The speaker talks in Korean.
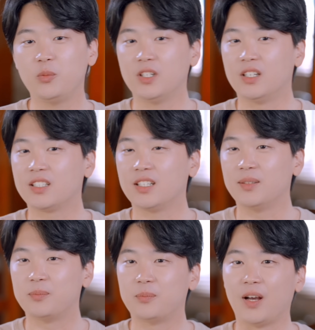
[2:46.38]
효민아
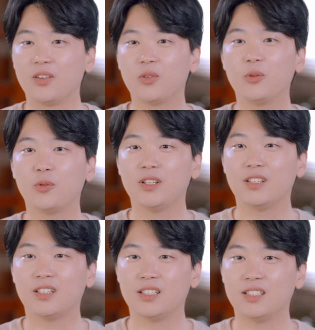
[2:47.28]
아까 방
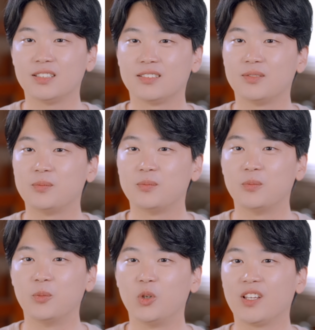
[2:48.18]
청소하다가 뭘